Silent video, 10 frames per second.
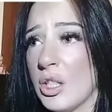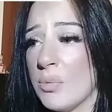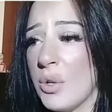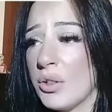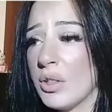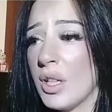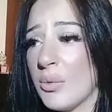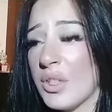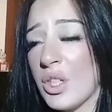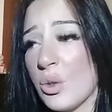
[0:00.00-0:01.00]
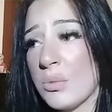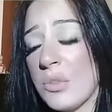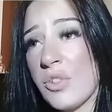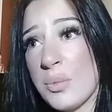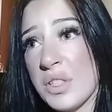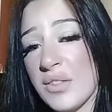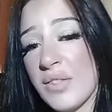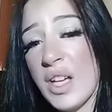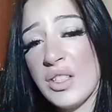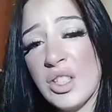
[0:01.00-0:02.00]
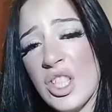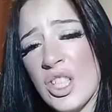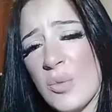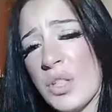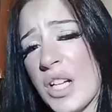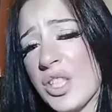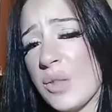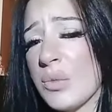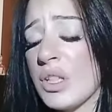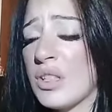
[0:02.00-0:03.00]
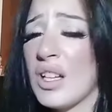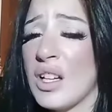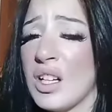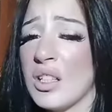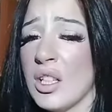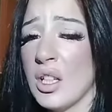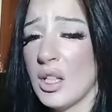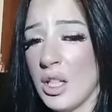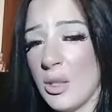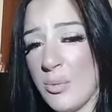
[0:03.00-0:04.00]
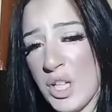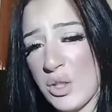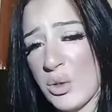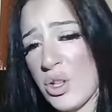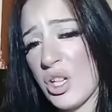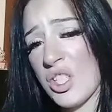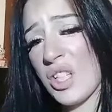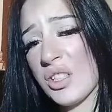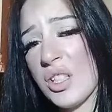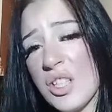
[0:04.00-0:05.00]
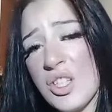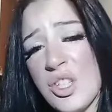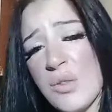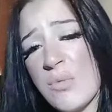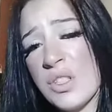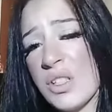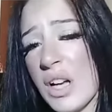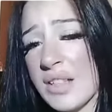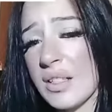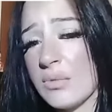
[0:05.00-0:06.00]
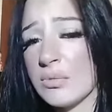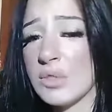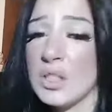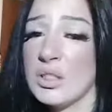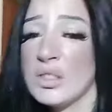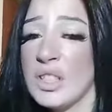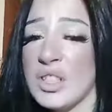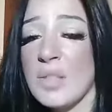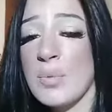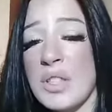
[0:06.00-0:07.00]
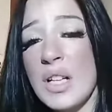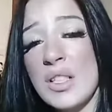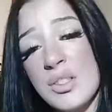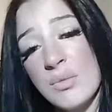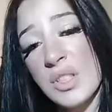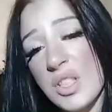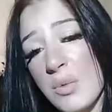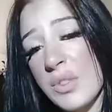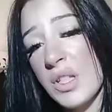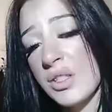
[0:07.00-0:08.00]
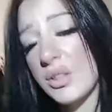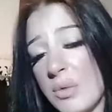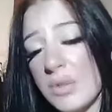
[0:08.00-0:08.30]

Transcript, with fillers: potem on zaczął do mnie wypisywać i się spotkaliśmy na imprezie u koleżanki i zaczęliśmy być razem. No i tak się spotkaliśmy, tak się poznaliśmy.